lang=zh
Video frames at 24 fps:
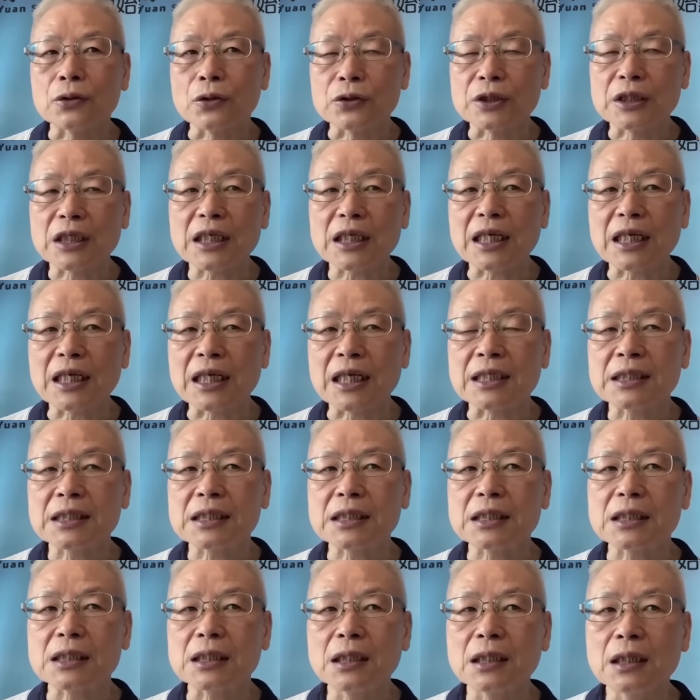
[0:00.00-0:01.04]
有些人
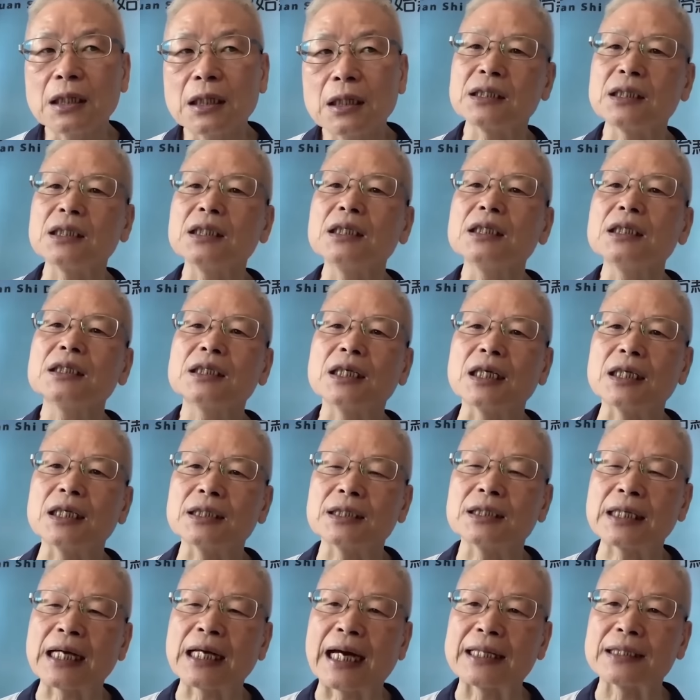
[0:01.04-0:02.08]
是西医
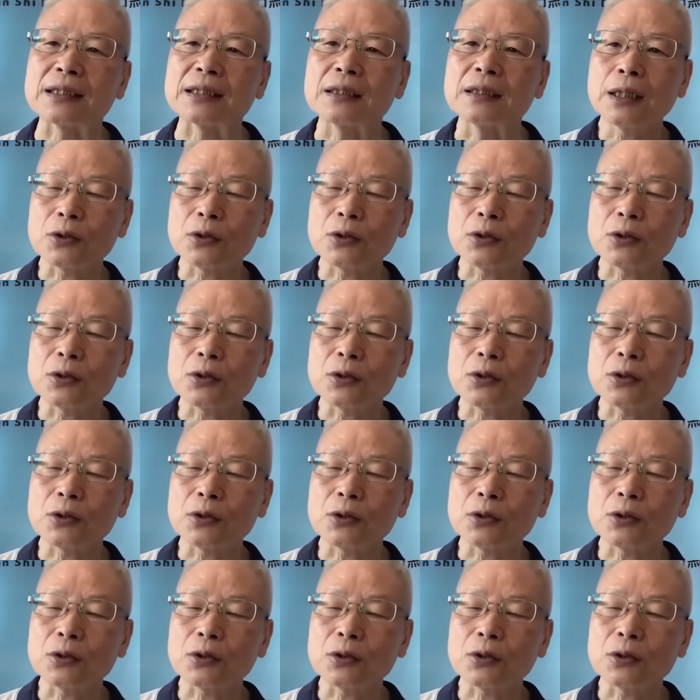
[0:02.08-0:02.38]
检查的。